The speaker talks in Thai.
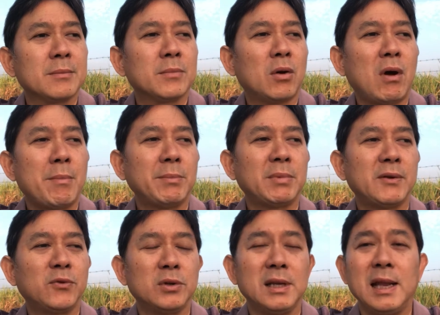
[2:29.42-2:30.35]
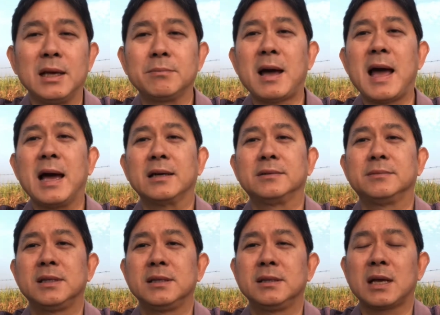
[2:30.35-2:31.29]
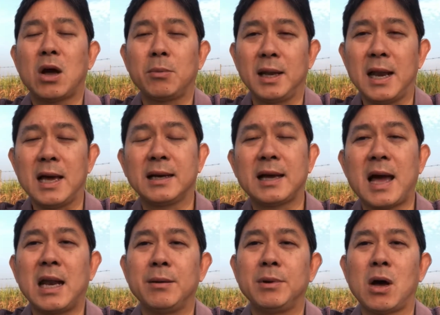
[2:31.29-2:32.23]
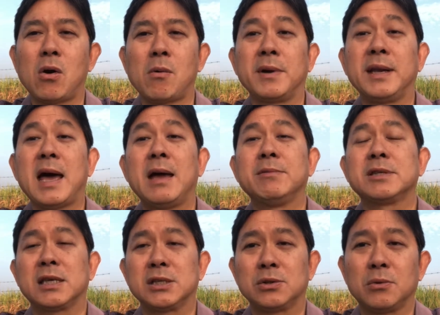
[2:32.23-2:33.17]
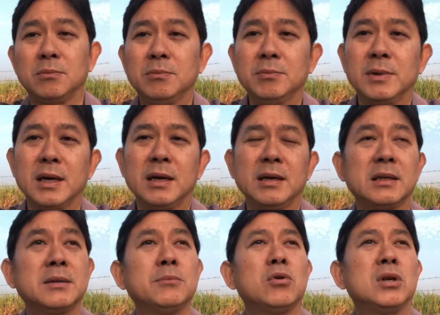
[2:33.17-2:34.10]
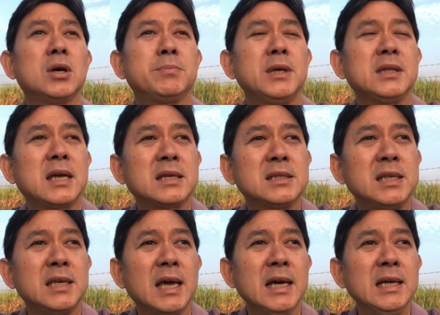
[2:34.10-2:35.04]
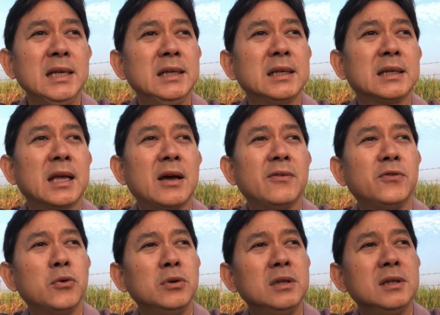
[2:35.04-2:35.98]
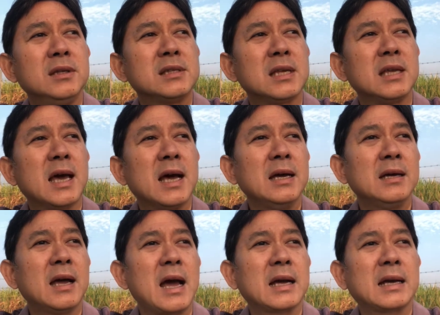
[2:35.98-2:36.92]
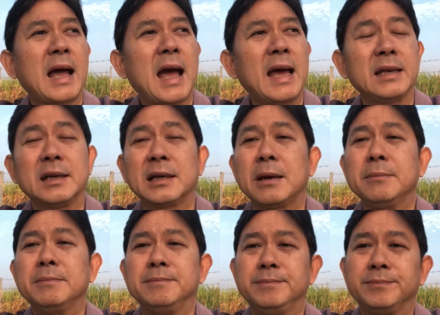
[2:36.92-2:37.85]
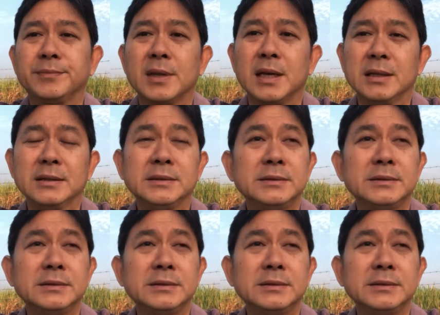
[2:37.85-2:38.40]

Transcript: ราะว่ามันเป็นฝุ่นที่เล็กมาก มันเข้าไปร่างกายแล้วมันออกไม่ได้ มันสะสมนะมลพิษทางเสียงนะฝุ่นเสียงอากาศนะครับนะ